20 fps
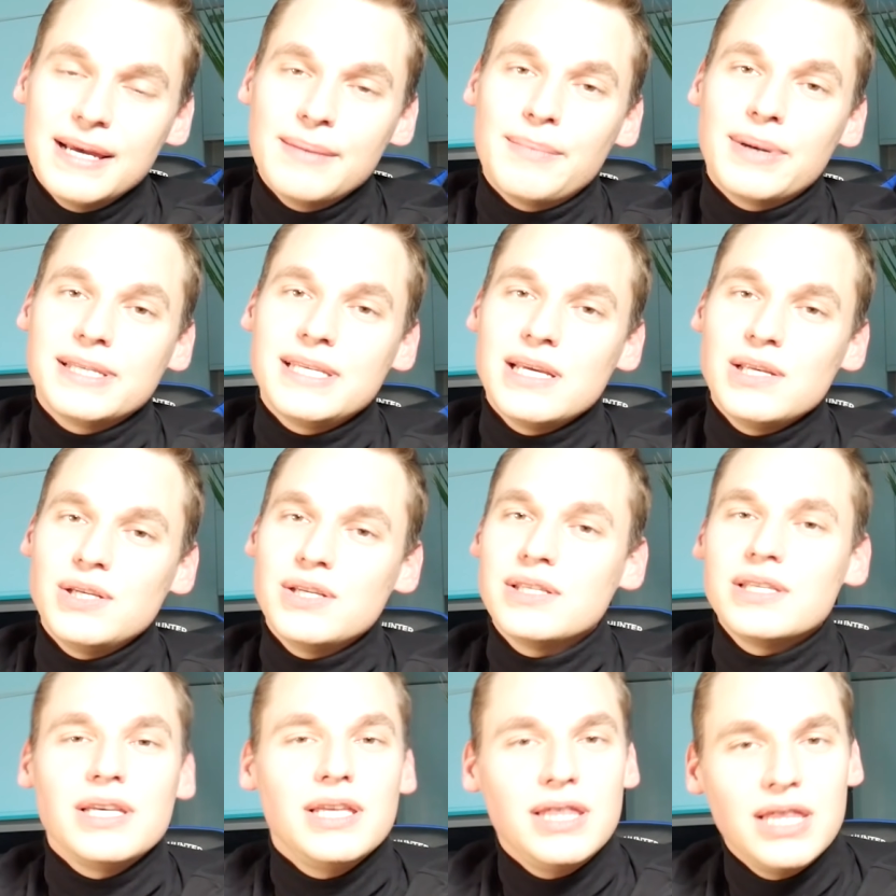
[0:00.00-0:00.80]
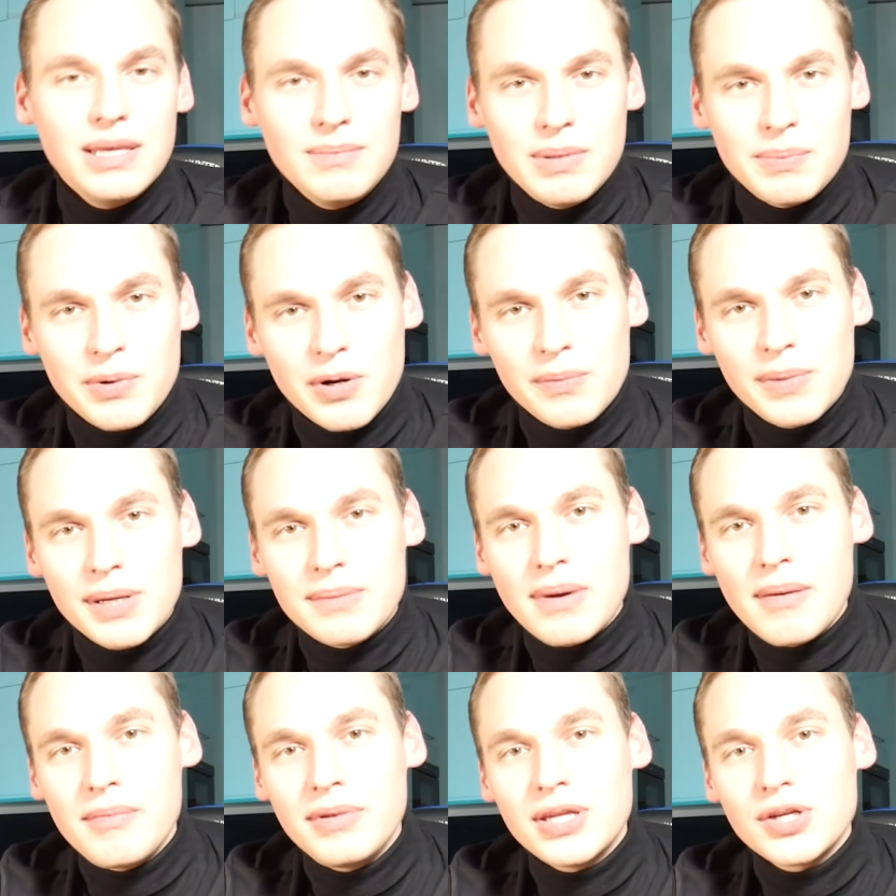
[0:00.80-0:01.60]
pacjenci z innymi
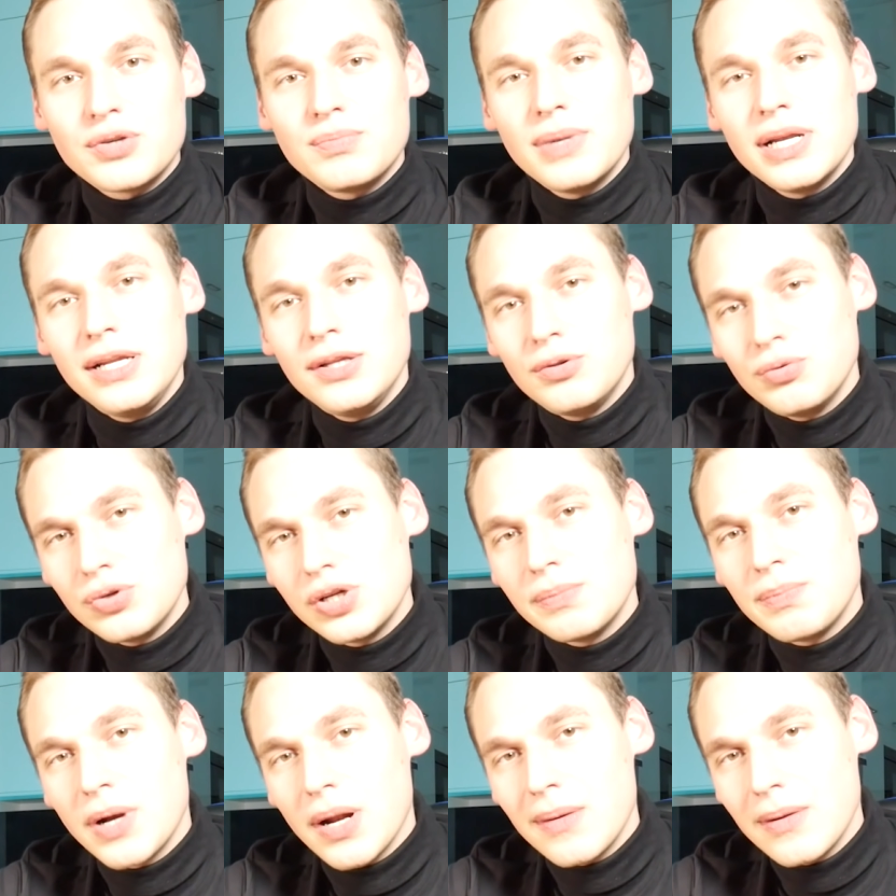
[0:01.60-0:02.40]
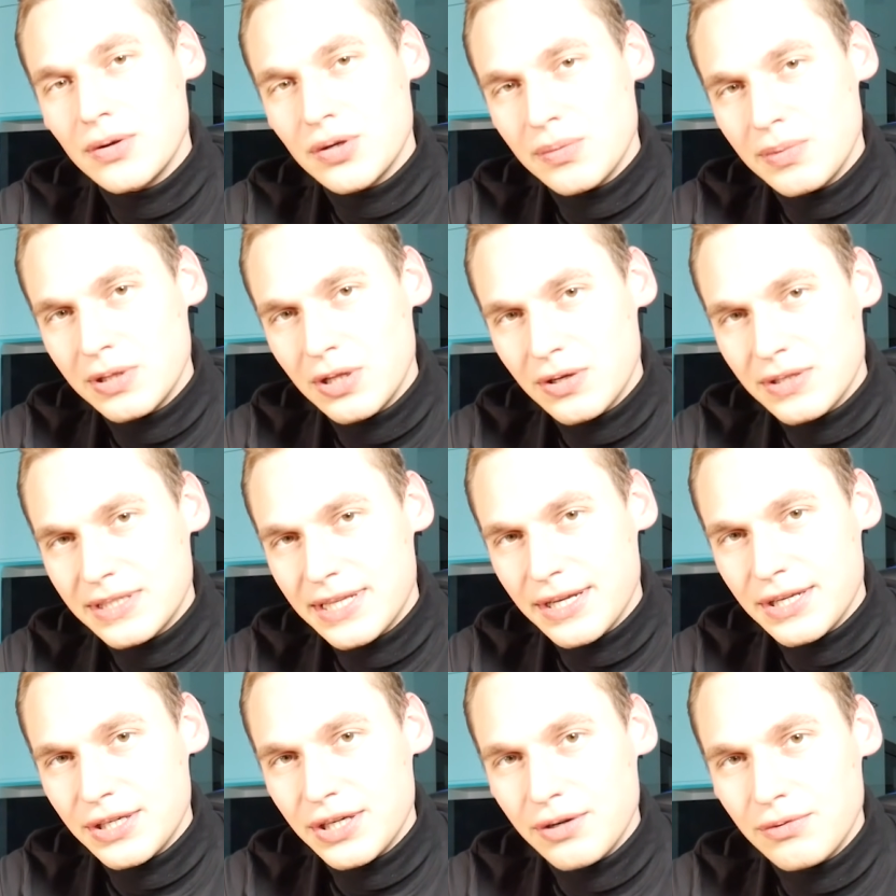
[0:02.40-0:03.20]
problemami też mieli duży problem, żeby
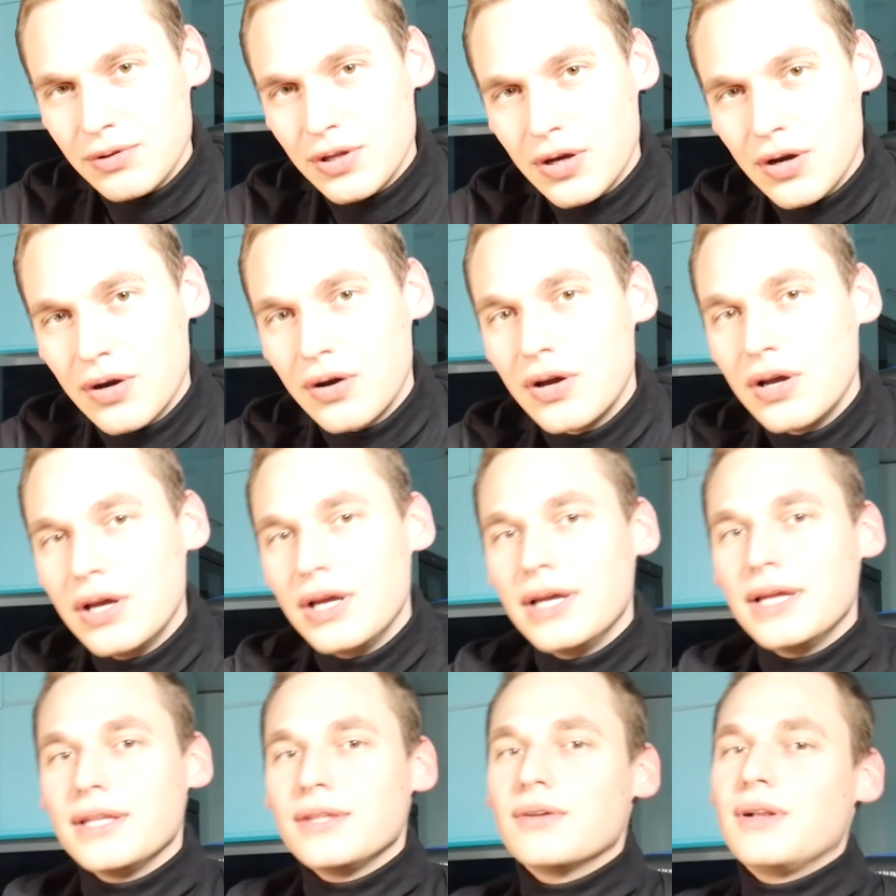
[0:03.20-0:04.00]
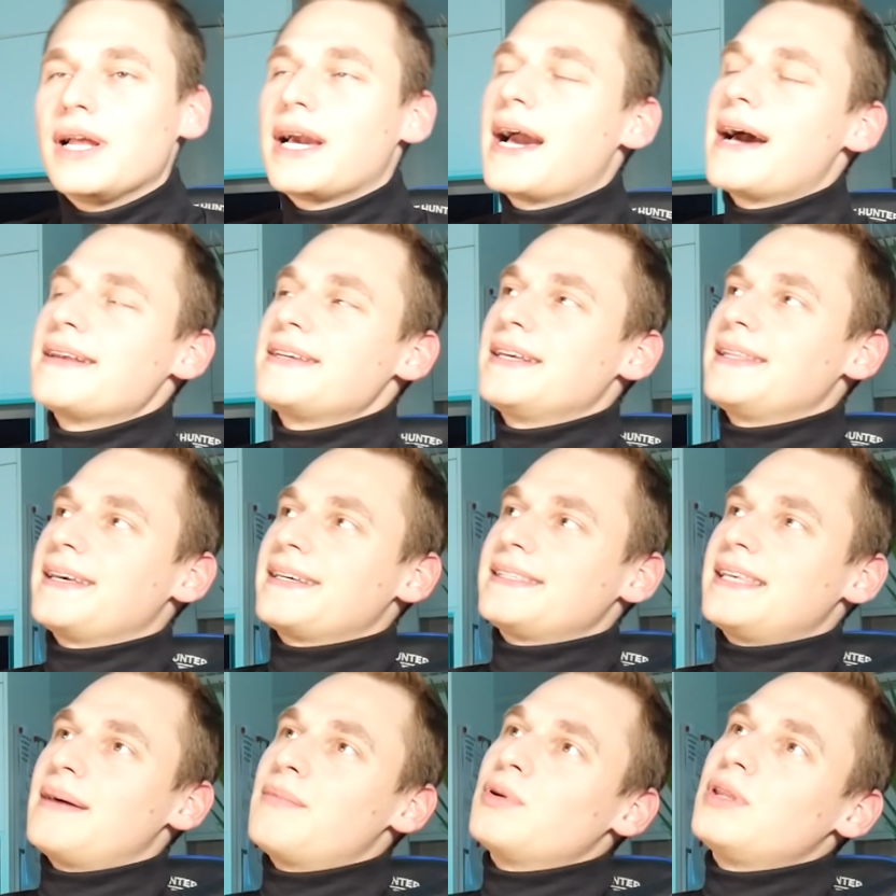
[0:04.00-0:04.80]
dostać się do, do lekarza.
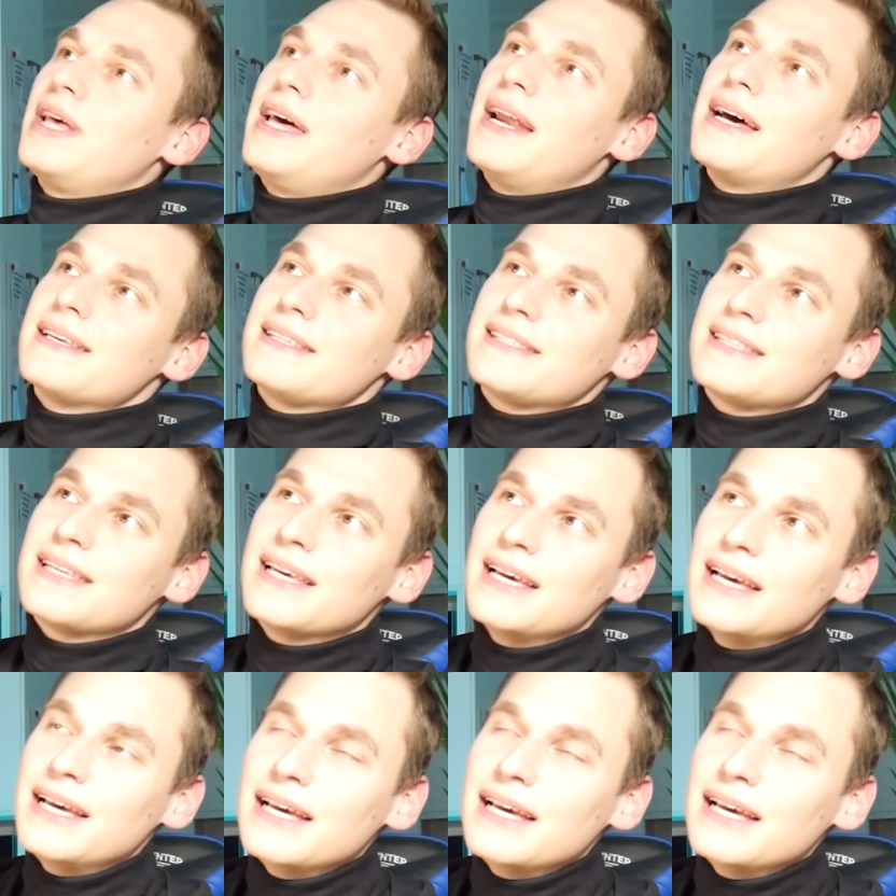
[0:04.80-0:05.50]
Tak samo teraz